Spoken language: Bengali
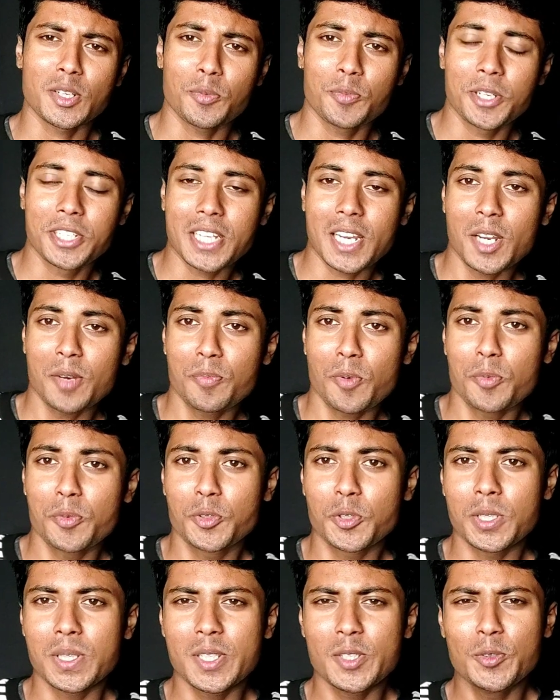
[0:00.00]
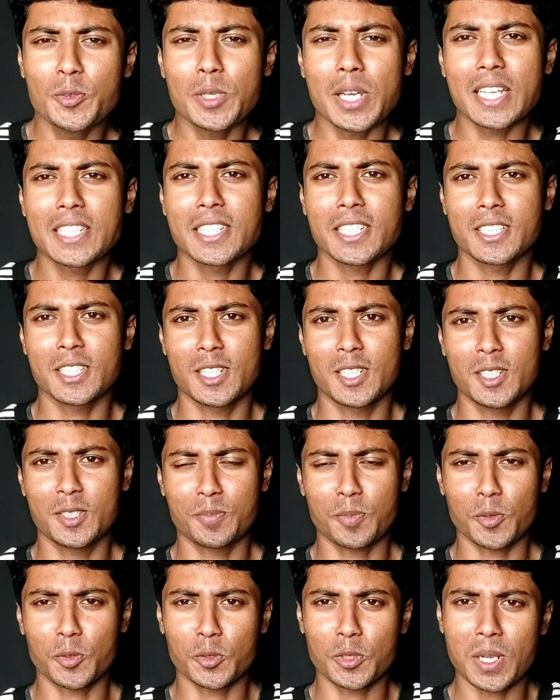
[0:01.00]
সাতানব্বই সালের পবিত্র ঈদুল আজহাতে
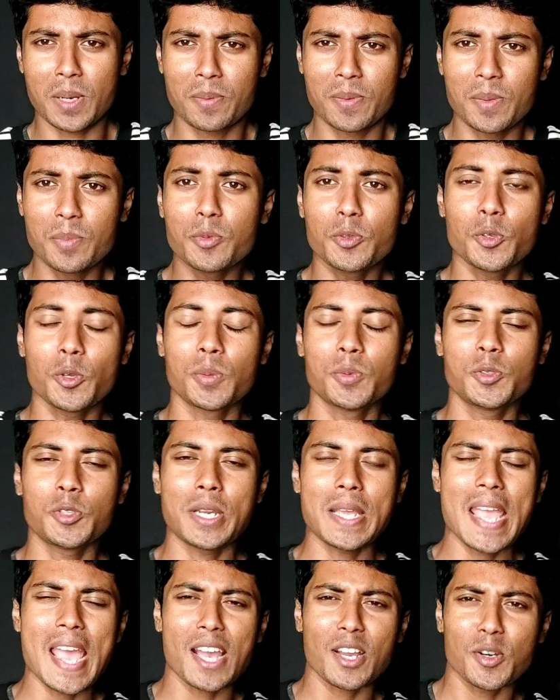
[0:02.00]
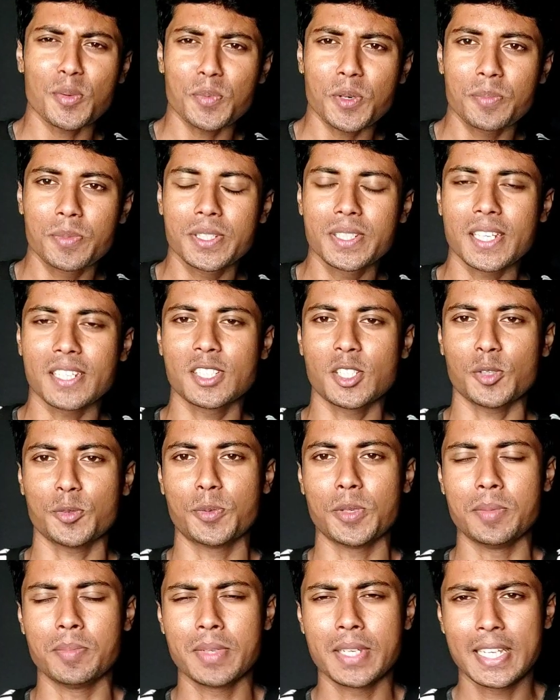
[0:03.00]
রিলিজ পর টোটাল ফিল্মগুলোর ভিতরে এক নম্বর বিজনেস দ্য
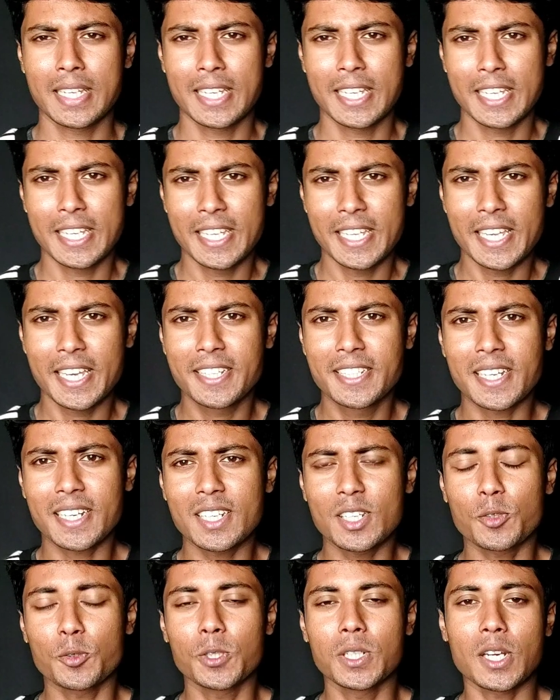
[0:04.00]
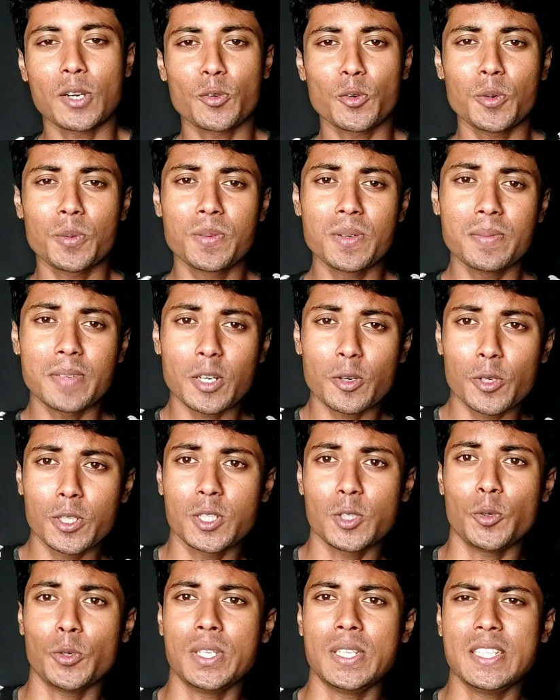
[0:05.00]
ফিল্ম এক্স্যাক্টলি কোনটা কোন ফিল্মটা
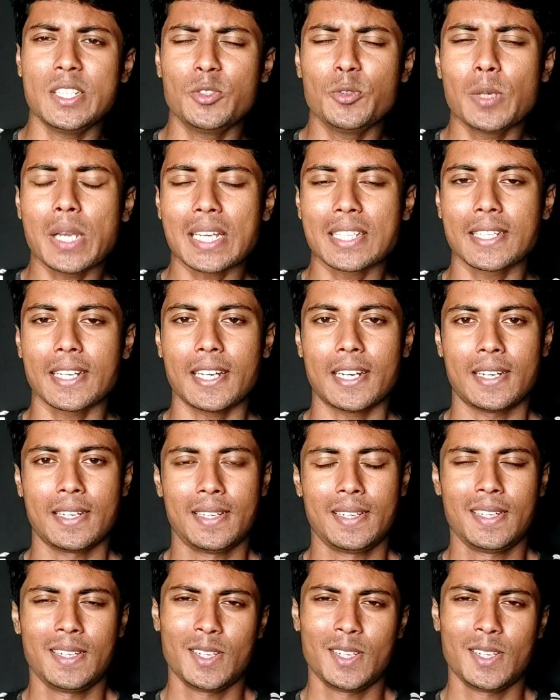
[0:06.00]
হয়েছিল ওই ঈদুল আজহার